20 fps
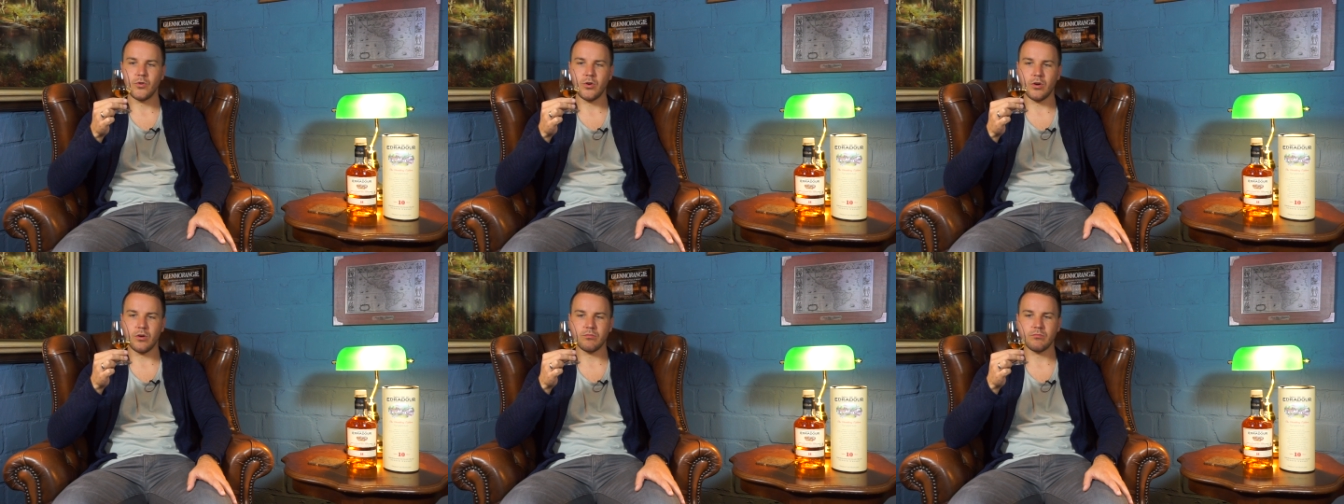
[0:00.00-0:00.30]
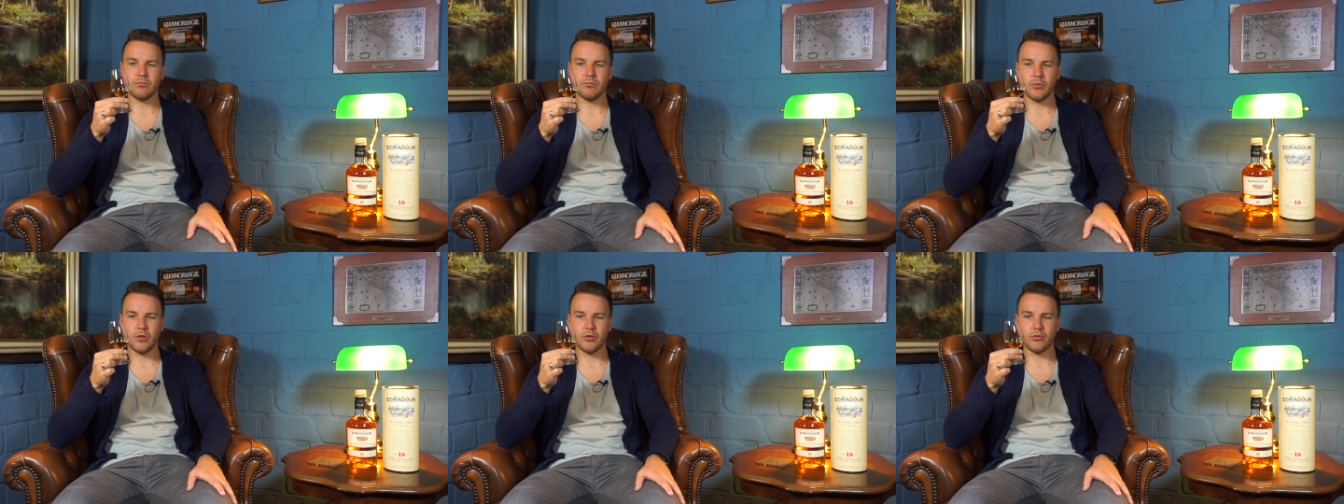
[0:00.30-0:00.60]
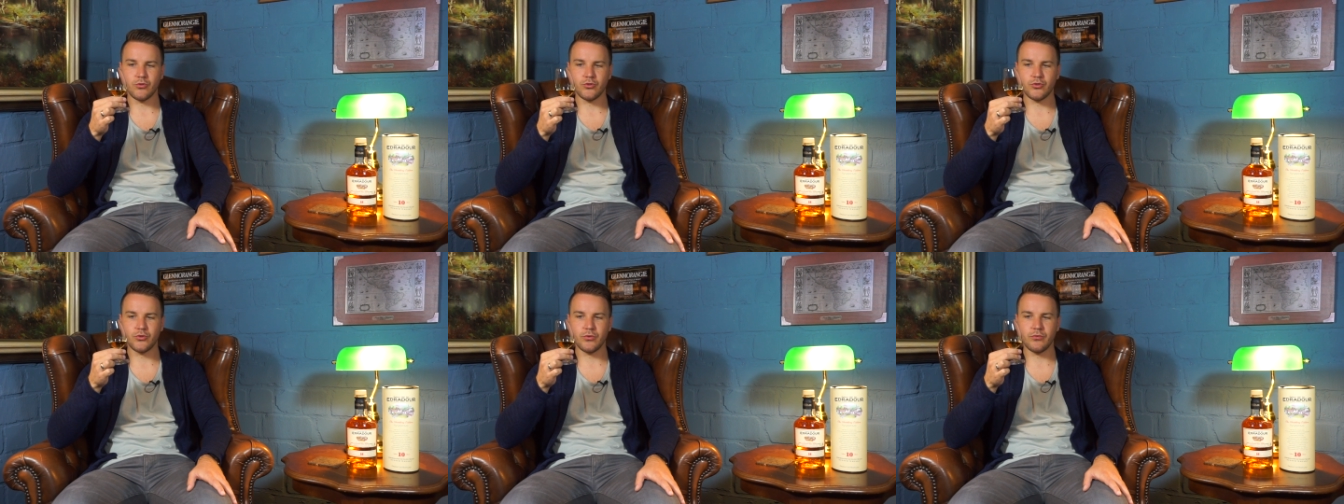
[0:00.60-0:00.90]
Ja,
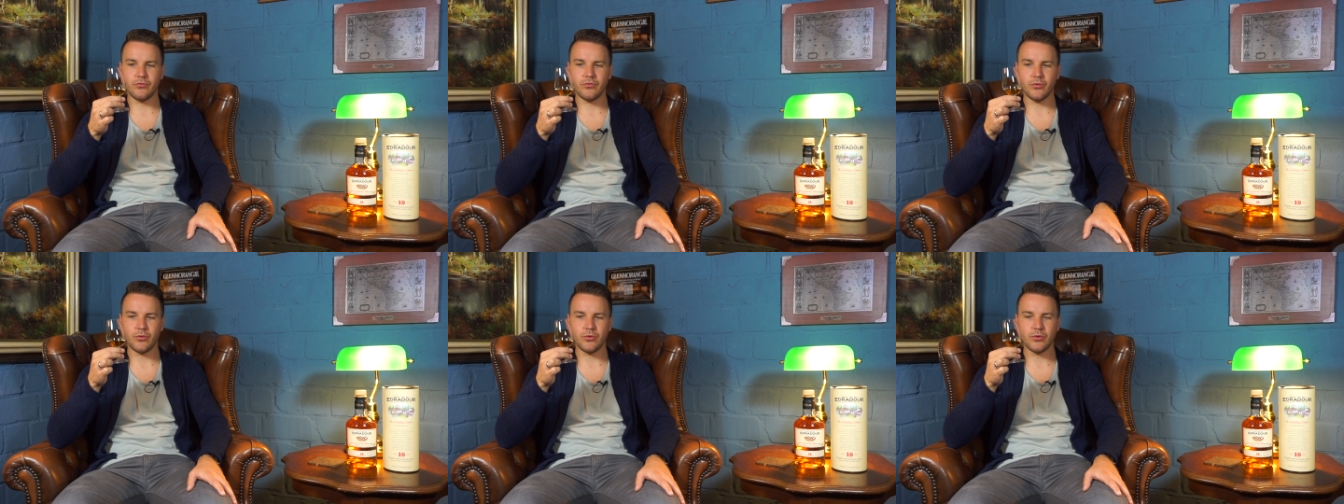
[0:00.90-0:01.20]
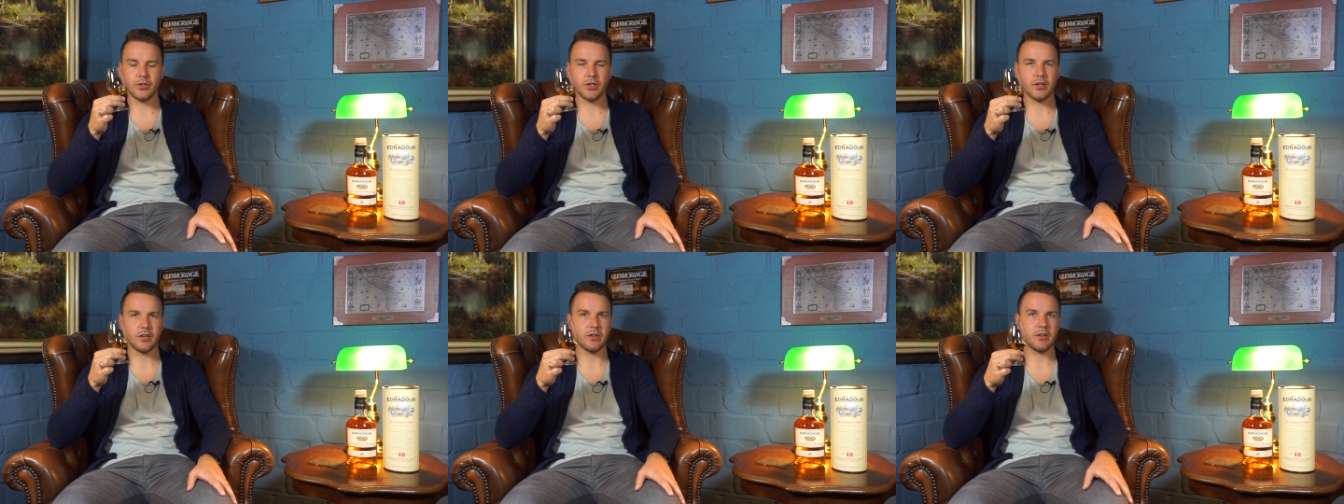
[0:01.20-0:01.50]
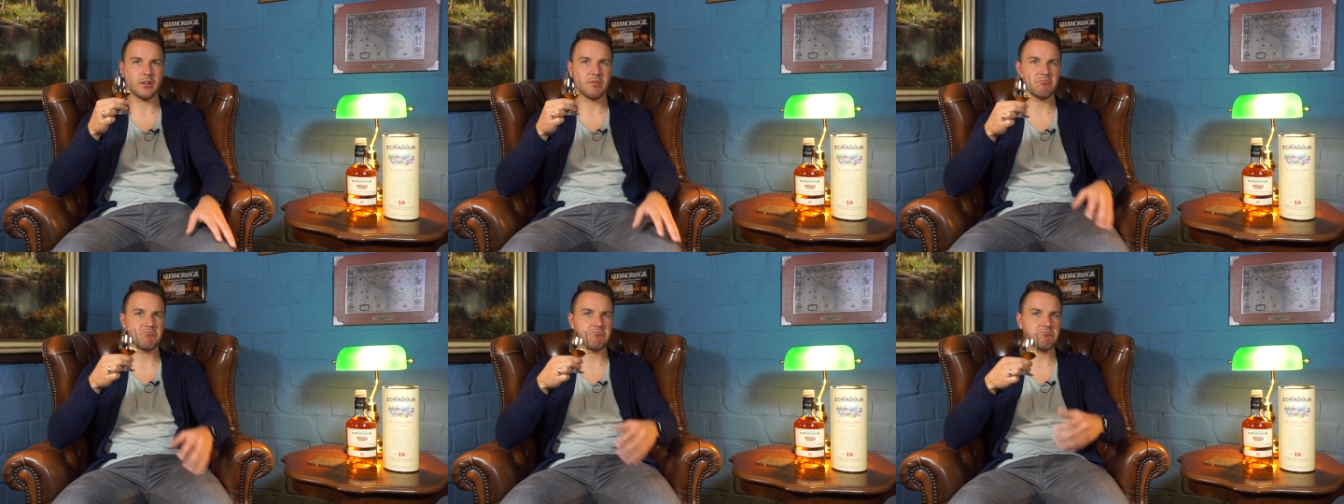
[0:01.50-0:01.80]
also schön
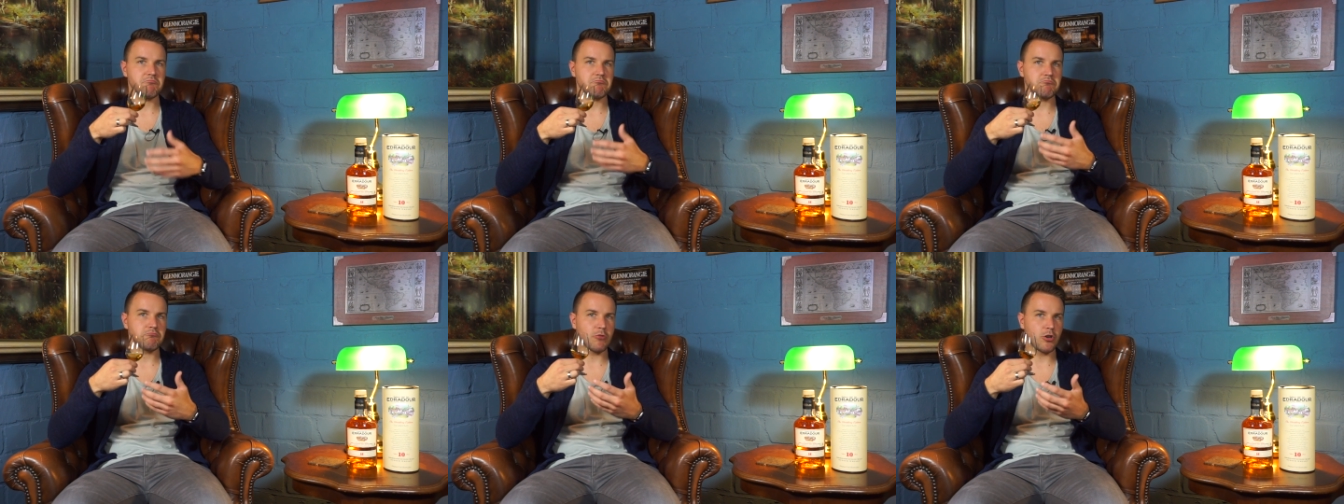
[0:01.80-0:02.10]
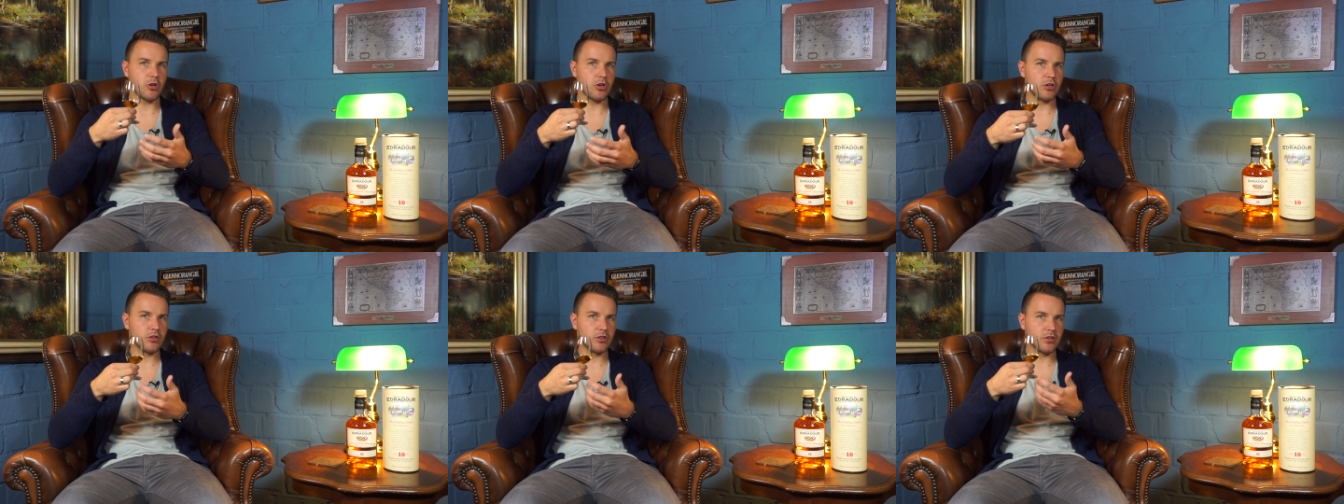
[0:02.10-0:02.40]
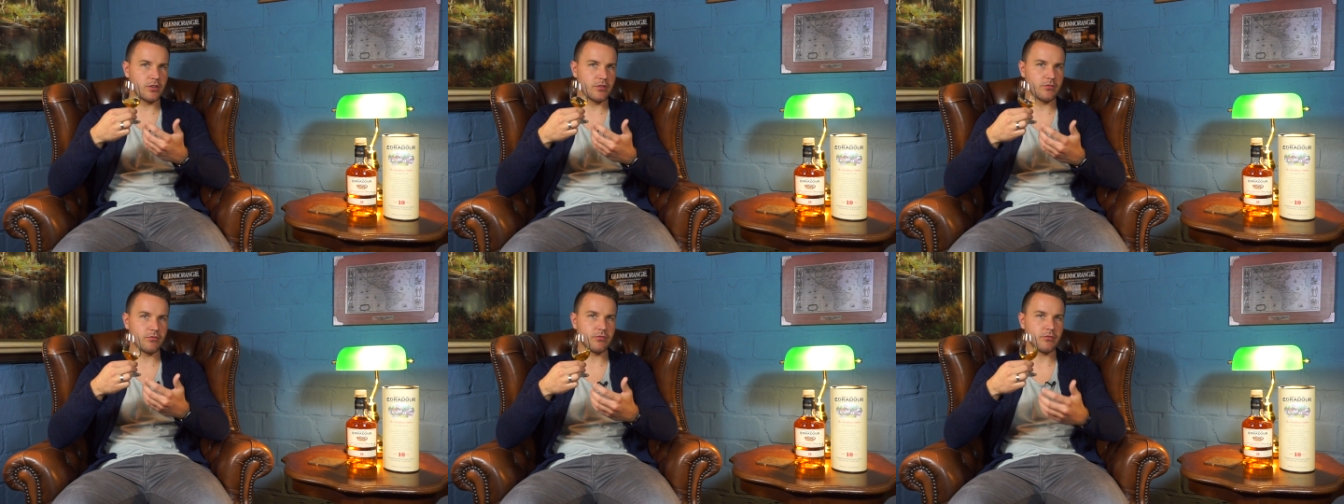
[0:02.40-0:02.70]
fruchtig,
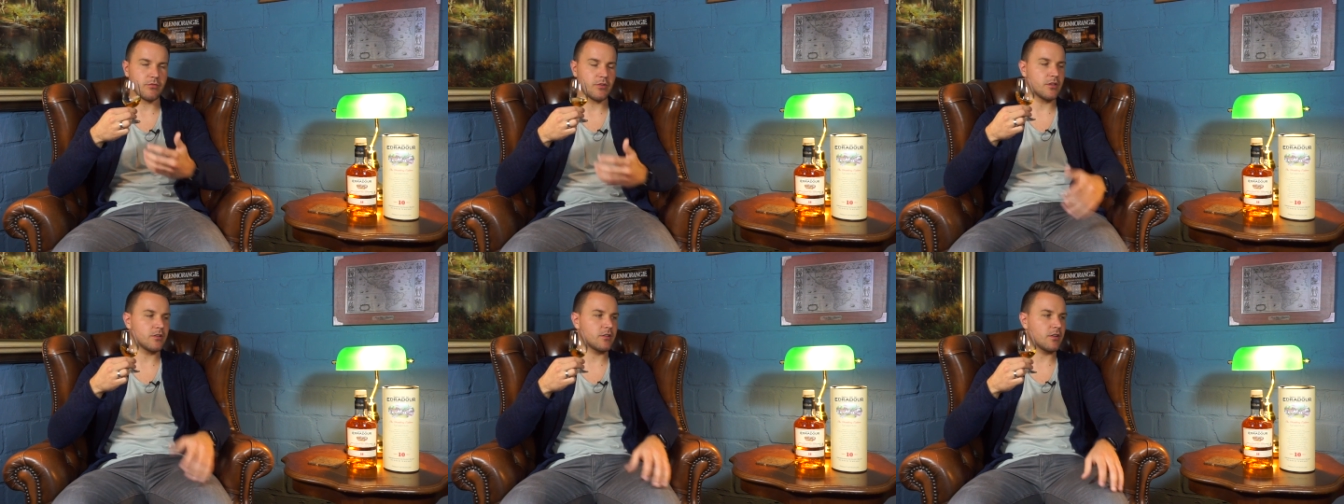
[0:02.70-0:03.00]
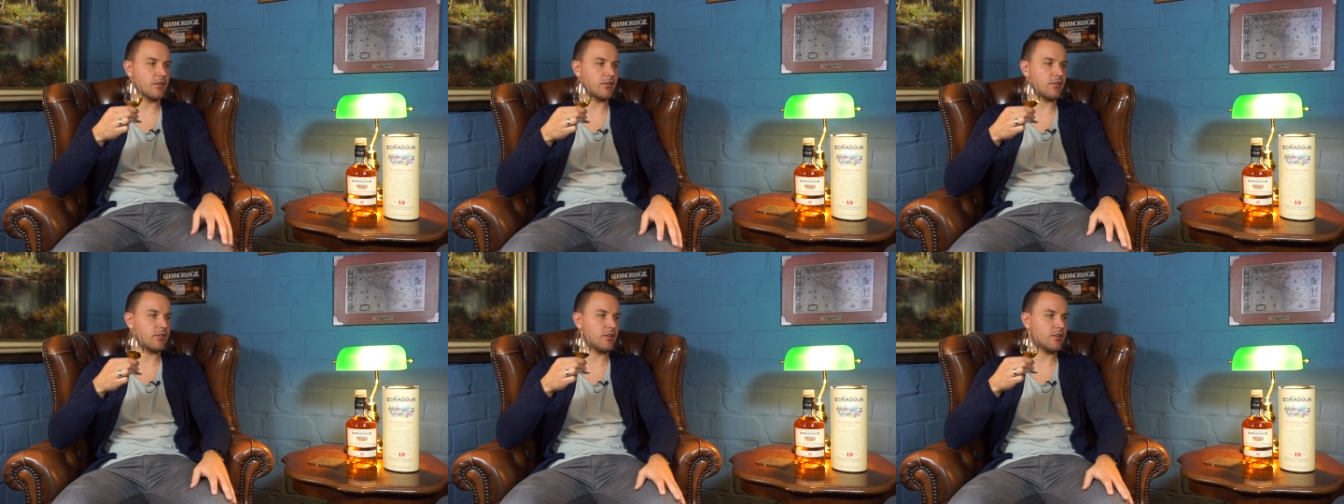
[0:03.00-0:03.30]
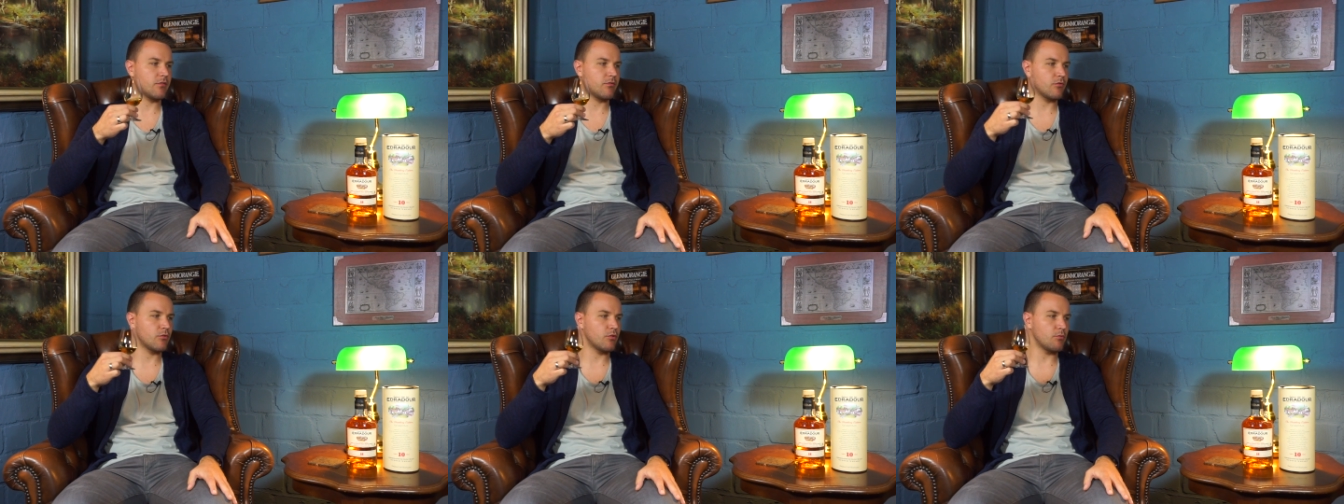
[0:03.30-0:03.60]
relativ intensiv,